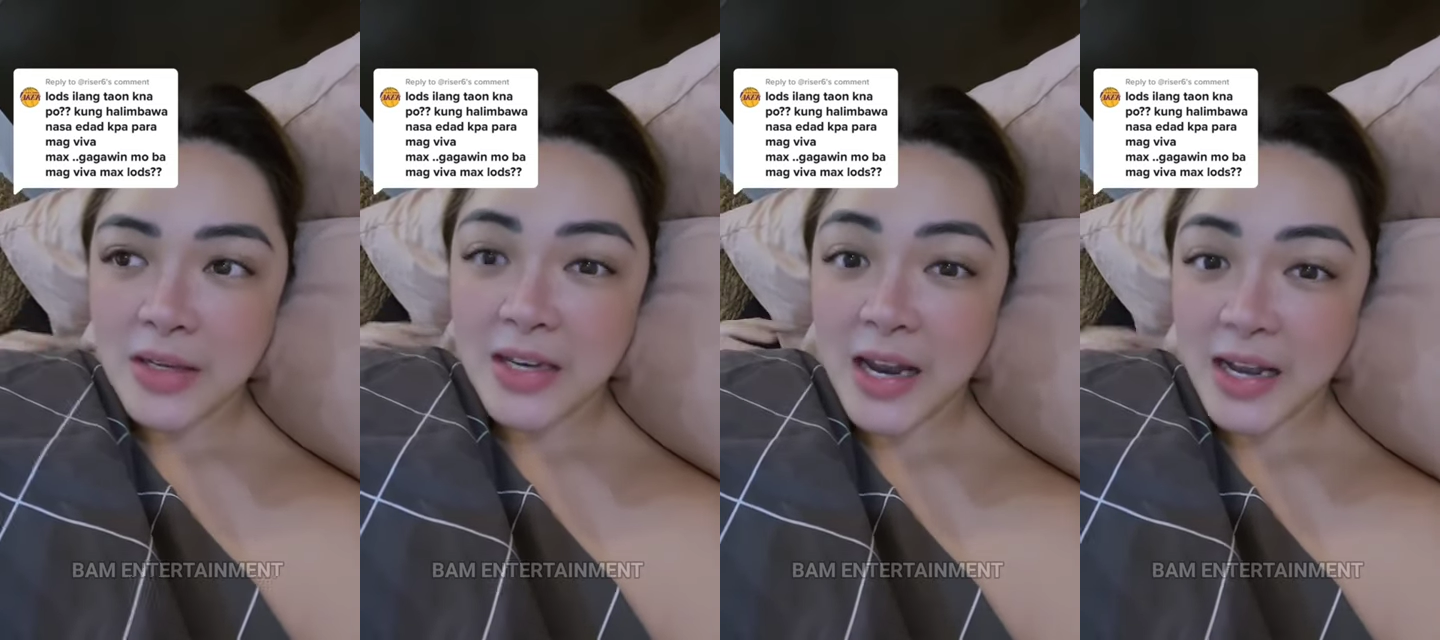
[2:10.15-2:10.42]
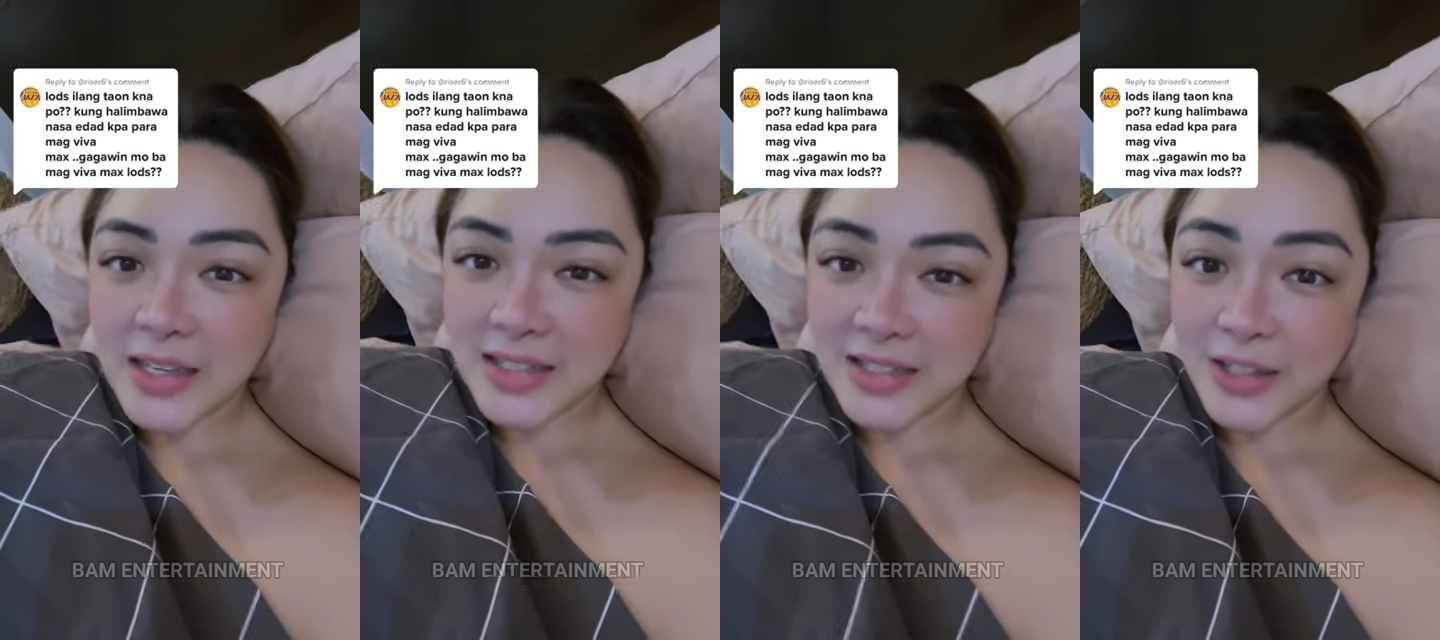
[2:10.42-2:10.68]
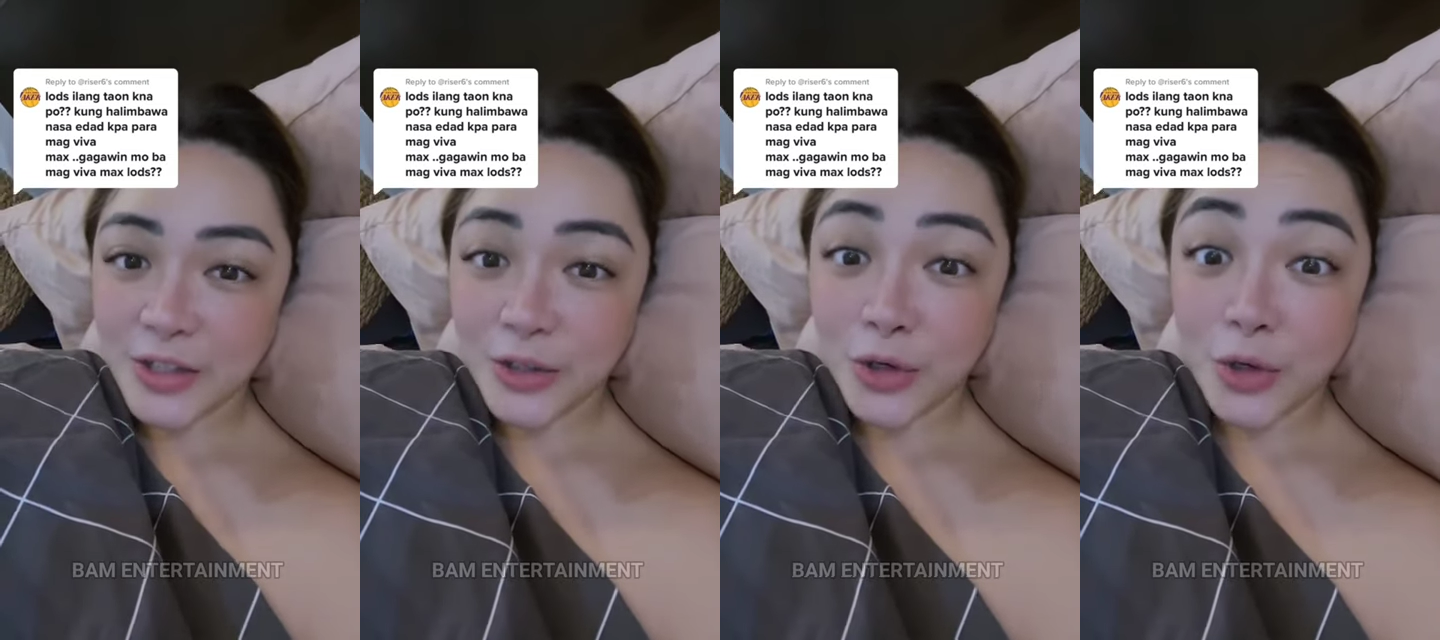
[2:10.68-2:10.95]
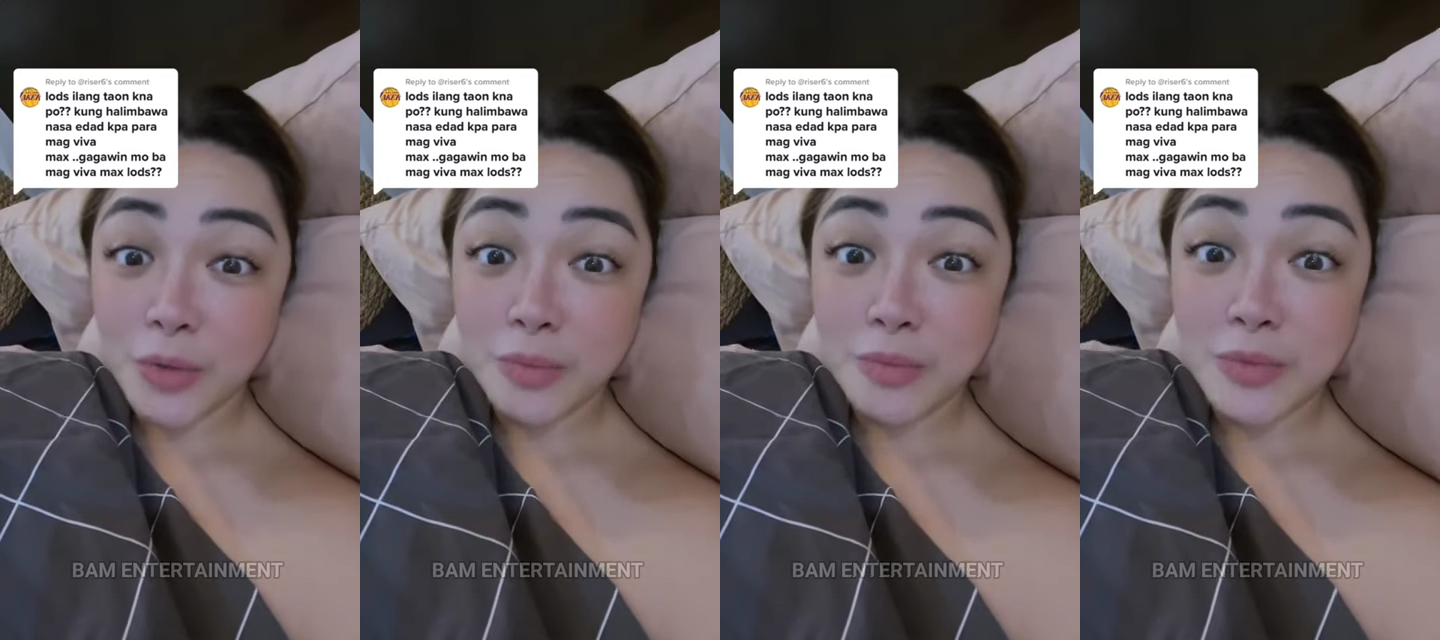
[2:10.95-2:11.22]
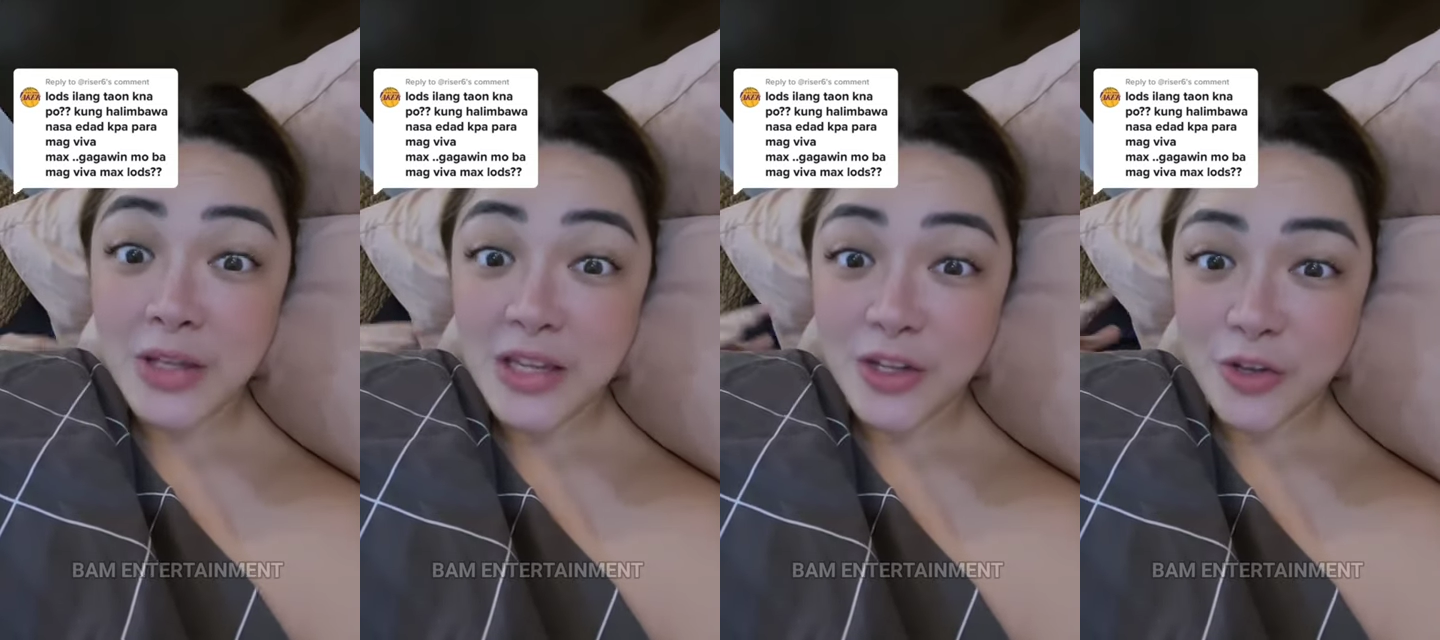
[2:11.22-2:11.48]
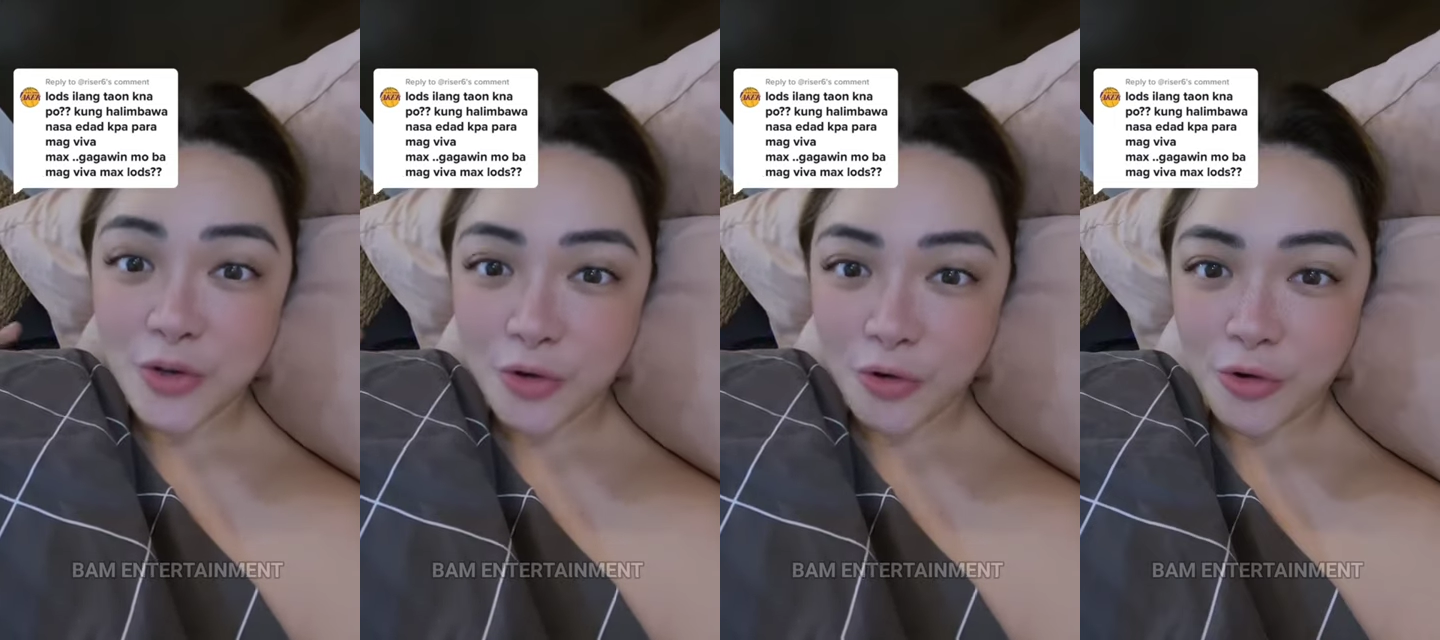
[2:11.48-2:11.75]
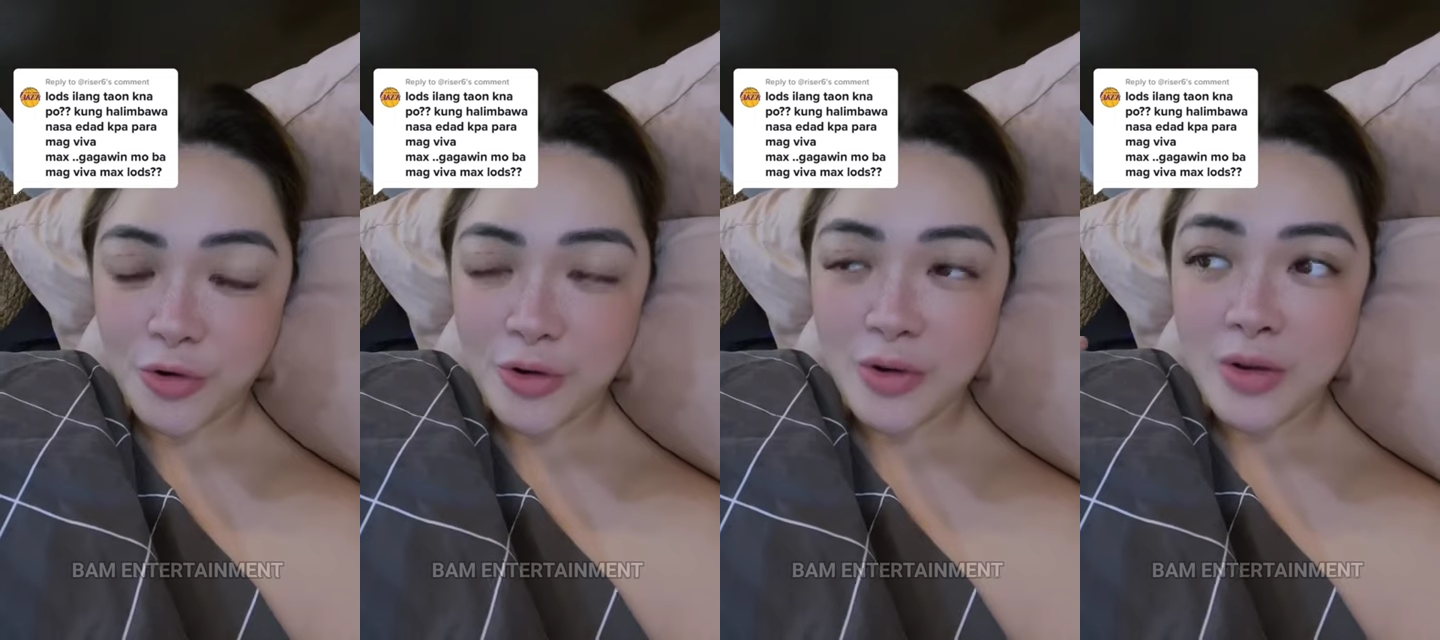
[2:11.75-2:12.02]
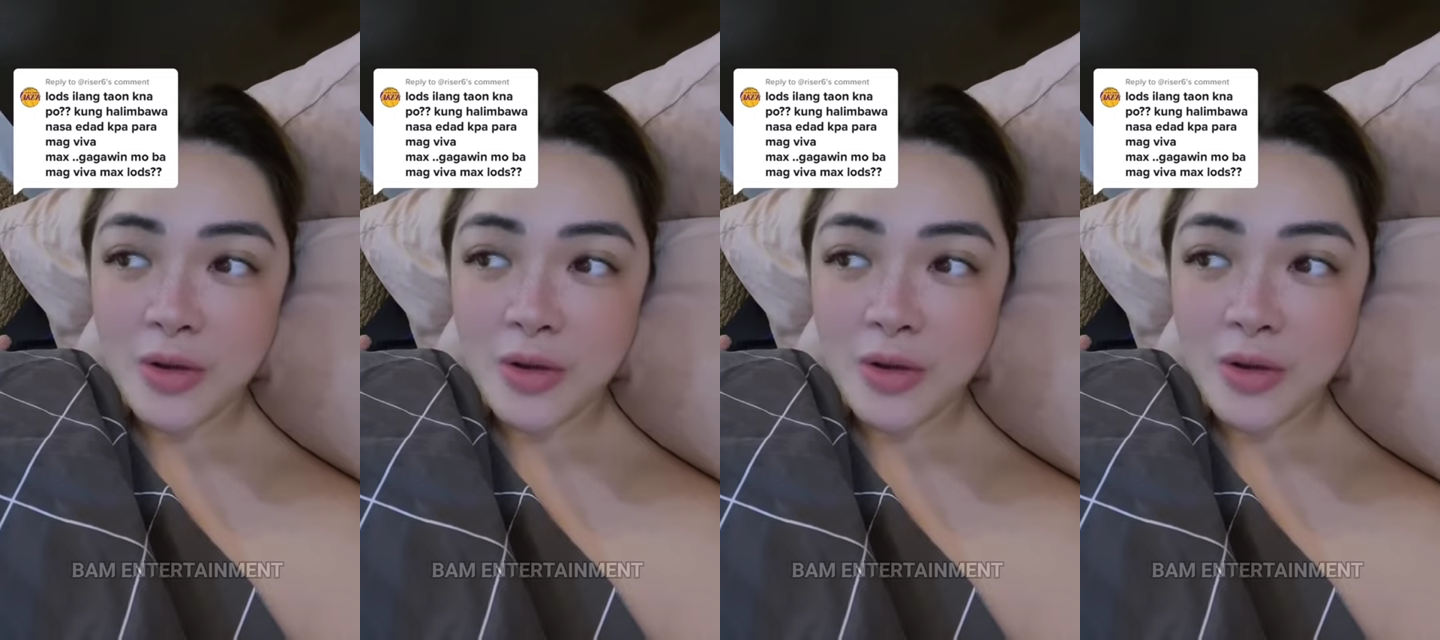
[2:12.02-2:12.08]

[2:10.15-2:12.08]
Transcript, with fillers: lakas ng loob ninyo.